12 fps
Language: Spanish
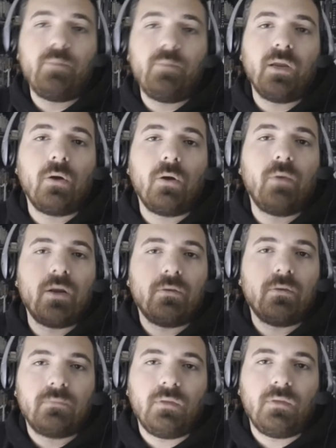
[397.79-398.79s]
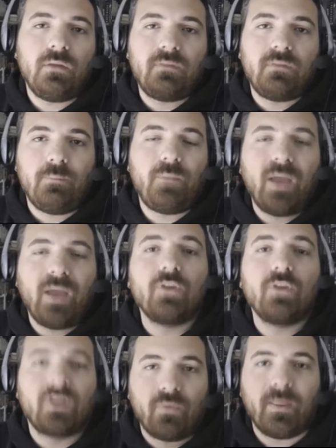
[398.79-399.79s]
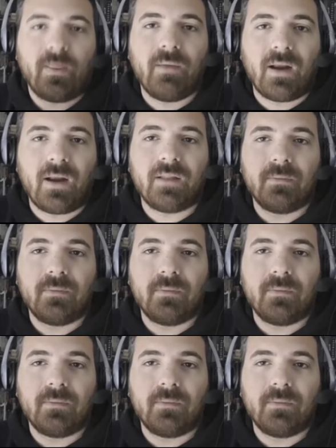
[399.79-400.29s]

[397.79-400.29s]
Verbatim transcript: pero bueno, y Movie no la tenía yo a